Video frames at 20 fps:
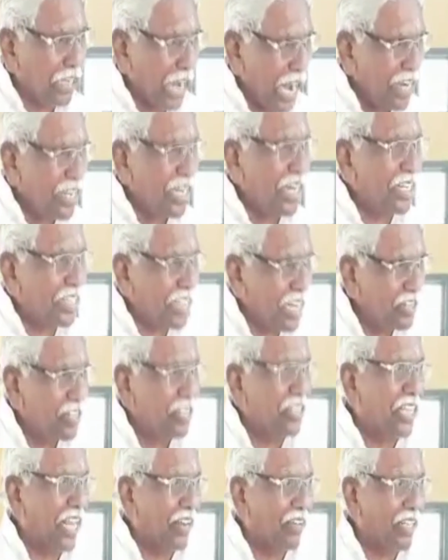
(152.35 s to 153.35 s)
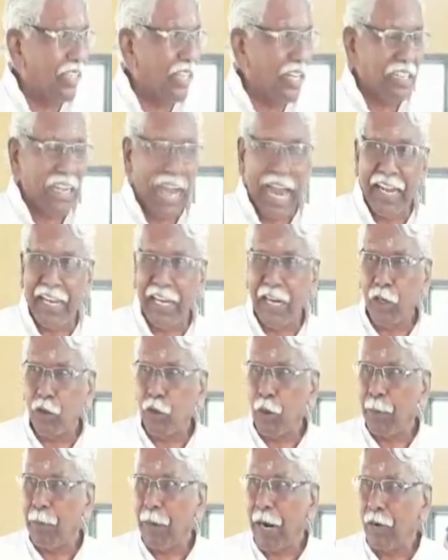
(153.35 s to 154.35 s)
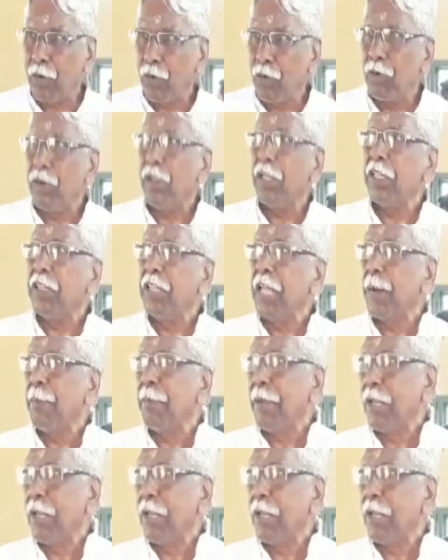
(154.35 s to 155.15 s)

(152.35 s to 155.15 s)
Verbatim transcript: క్యాండిడేట్ గెలిచిన తర్వాత క్యాండిడేట్తో పాటు ఇద్దరు